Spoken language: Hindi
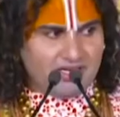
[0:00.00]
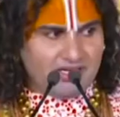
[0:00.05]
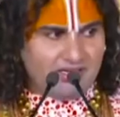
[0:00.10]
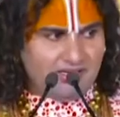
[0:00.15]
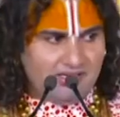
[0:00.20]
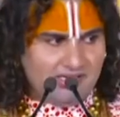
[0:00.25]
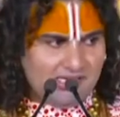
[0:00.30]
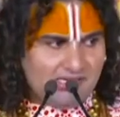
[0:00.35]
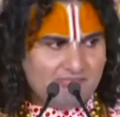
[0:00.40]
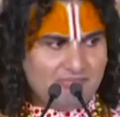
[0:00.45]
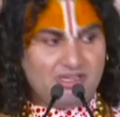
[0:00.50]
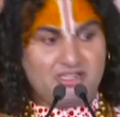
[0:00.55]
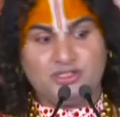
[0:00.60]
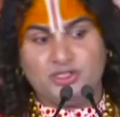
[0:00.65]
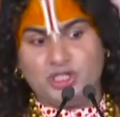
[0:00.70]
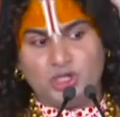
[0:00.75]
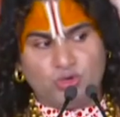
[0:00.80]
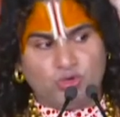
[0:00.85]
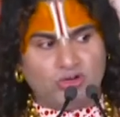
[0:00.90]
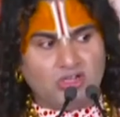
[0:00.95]
हैं पर
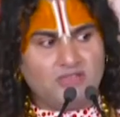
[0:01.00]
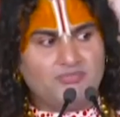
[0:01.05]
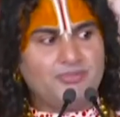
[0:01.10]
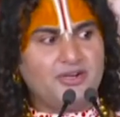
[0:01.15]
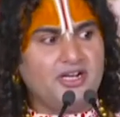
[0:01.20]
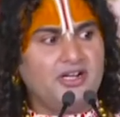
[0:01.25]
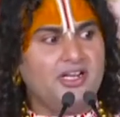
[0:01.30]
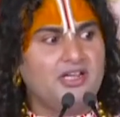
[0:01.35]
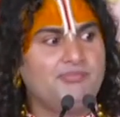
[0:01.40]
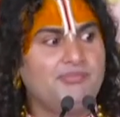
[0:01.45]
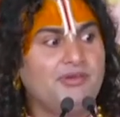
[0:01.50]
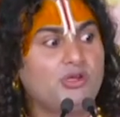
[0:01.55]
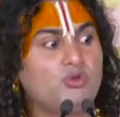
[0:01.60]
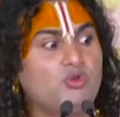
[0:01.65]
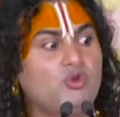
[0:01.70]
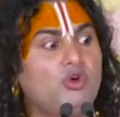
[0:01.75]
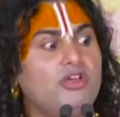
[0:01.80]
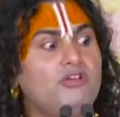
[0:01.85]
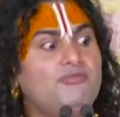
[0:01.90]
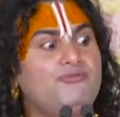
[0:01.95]
जरूरत पड़ने पर
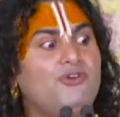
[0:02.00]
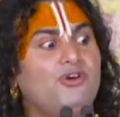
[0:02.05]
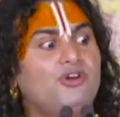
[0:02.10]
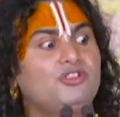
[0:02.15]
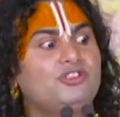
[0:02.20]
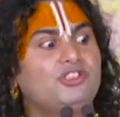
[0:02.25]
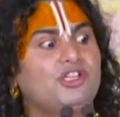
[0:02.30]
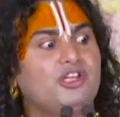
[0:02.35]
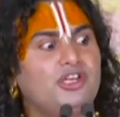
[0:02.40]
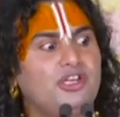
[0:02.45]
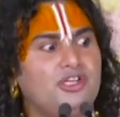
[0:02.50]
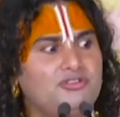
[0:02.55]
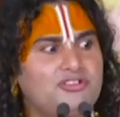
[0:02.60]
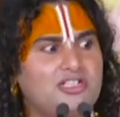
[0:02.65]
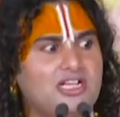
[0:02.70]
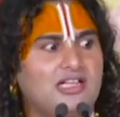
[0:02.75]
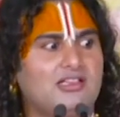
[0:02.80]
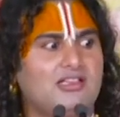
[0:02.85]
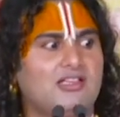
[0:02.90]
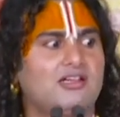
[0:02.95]
कोई फोन तक नहीं
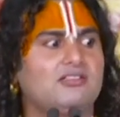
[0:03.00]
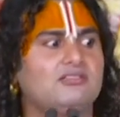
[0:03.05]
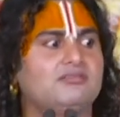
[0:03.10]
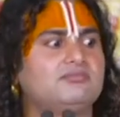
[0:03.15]
उठाता